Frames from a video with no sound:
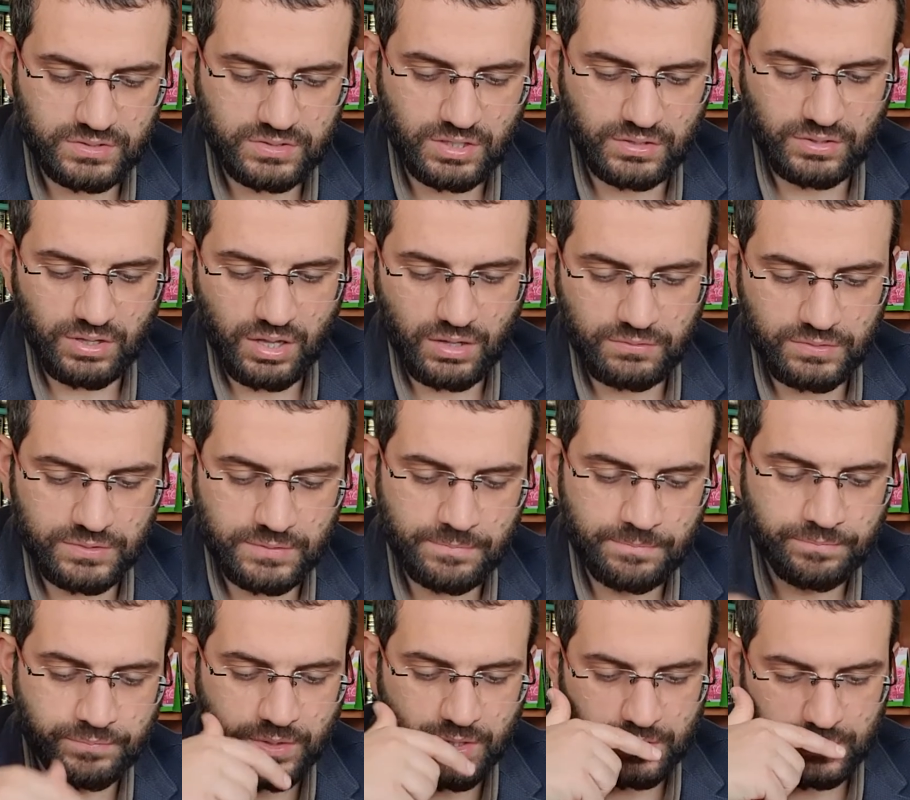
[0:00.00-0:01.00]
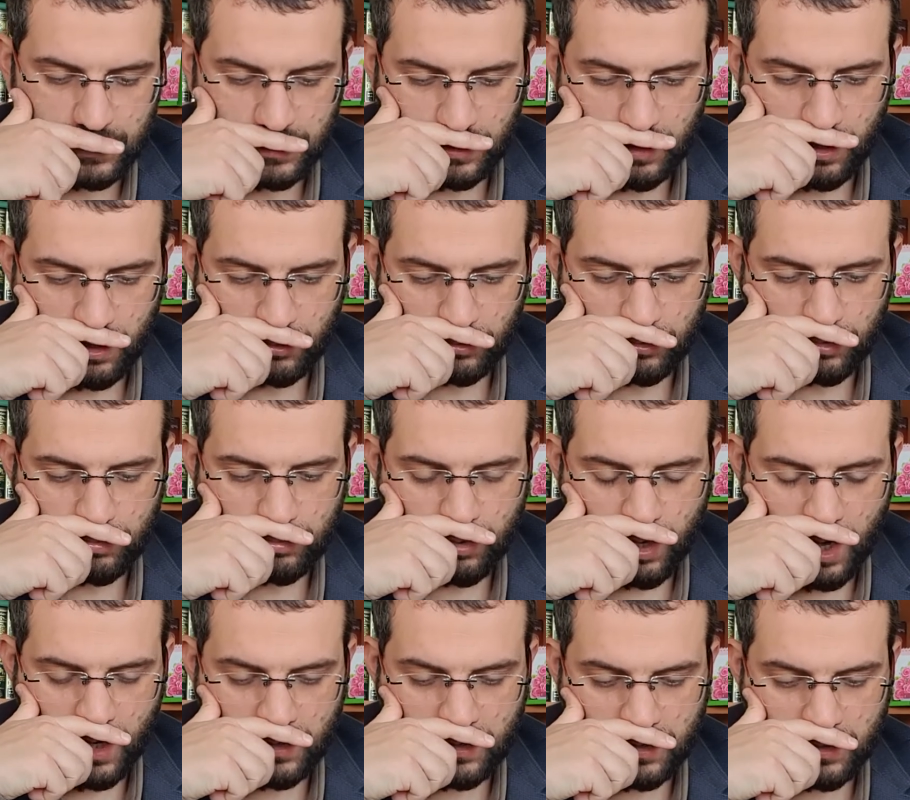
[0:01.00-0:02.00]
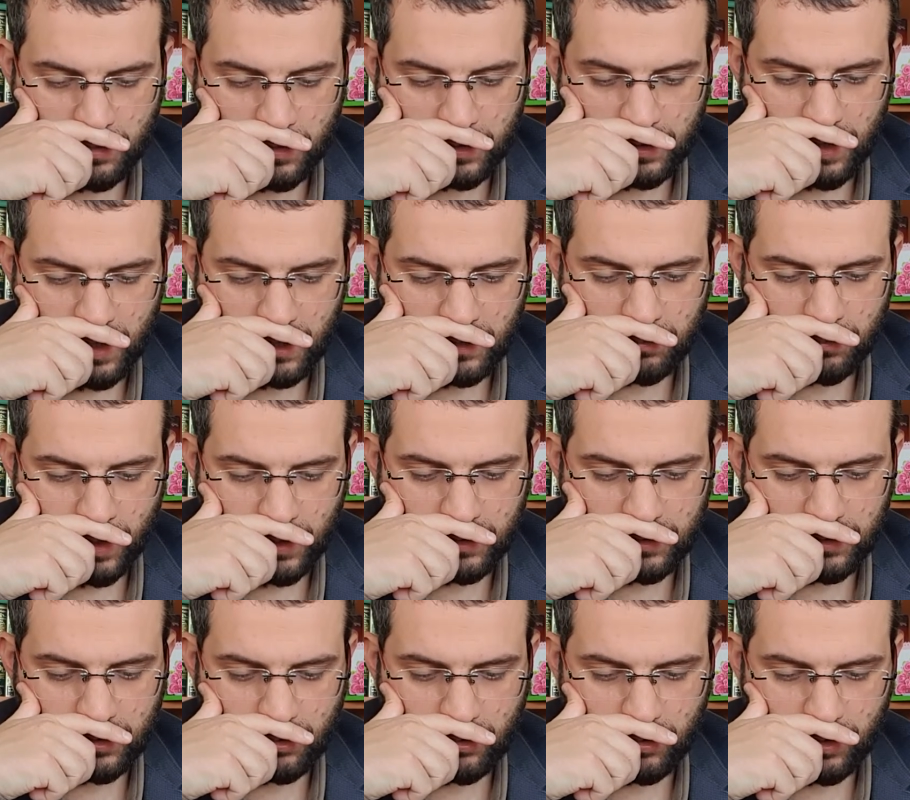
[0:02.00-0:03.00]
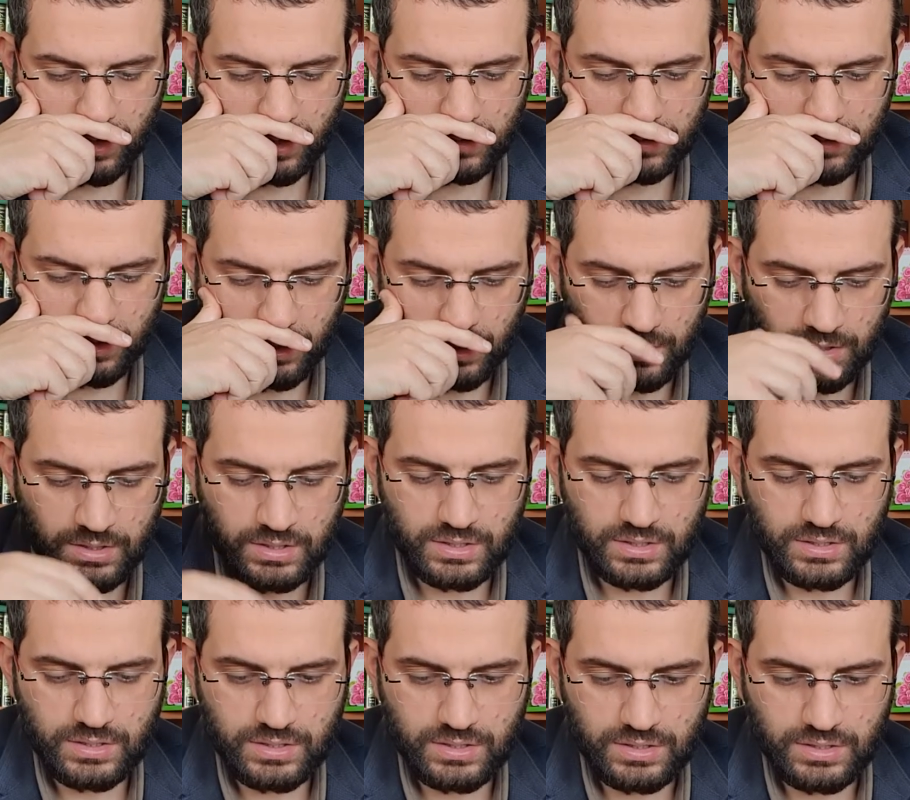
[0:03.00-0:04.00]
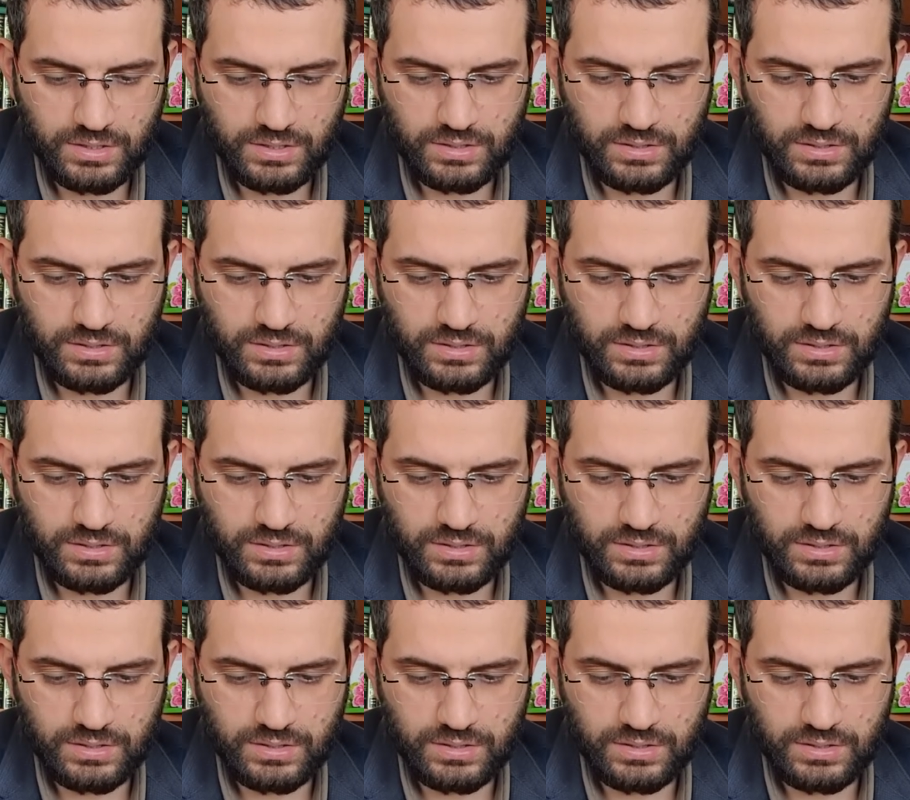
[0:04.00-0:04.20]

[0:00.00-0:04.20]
tedavi sağlıyor. Bunu aynı zamanda hani maddi olarak da e,